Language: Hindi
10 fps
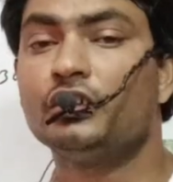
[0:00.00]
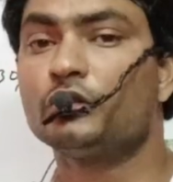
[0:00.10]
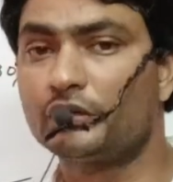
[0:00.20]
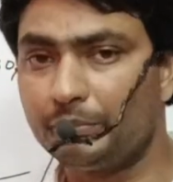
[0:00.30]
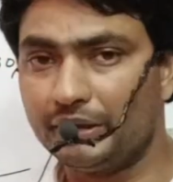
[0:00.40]

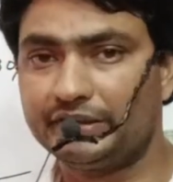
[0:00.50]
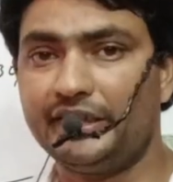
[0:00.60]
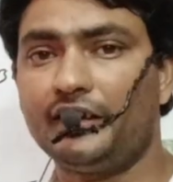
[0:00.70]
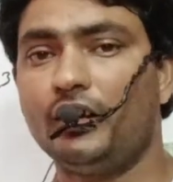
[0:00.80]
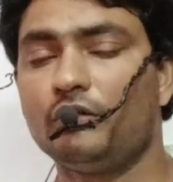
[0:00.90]
जो कि
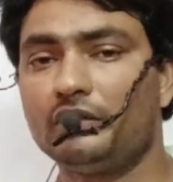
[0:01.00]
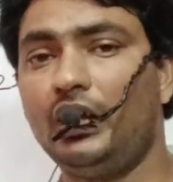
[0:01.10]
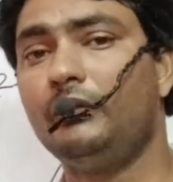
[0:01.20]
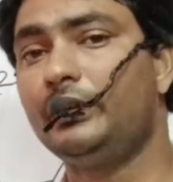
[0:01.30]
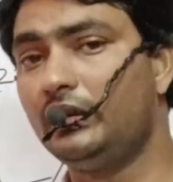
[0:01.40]
बैक्टीरिया कारण होता
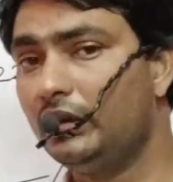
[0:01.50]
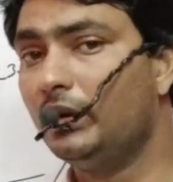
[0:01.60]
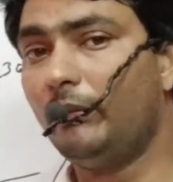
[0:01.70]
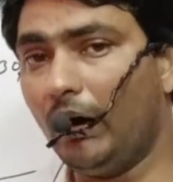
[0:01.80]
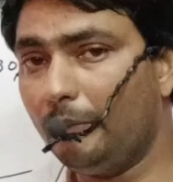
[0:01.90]
है फिर
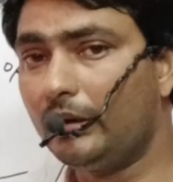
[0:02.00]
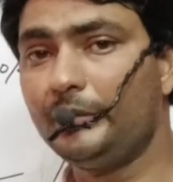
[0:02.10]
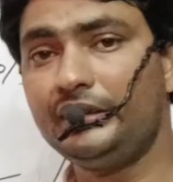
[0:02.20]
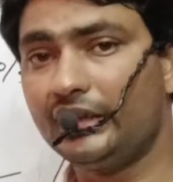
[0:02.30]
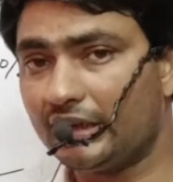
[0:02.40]
वहाँ पर
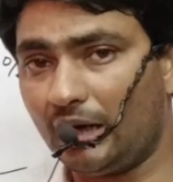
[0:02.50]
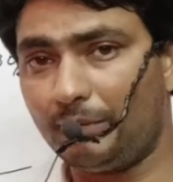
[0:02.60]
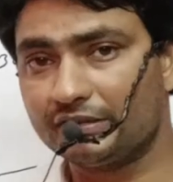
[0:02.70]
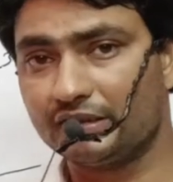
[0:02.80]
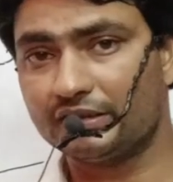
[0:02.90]
भी ये काम
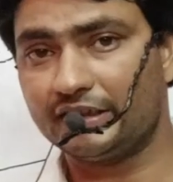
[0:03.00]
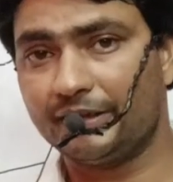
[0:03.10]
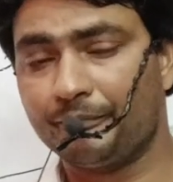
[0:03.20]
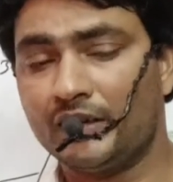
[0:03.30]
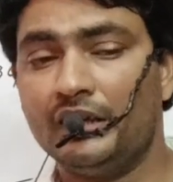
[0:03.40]
आ सकती है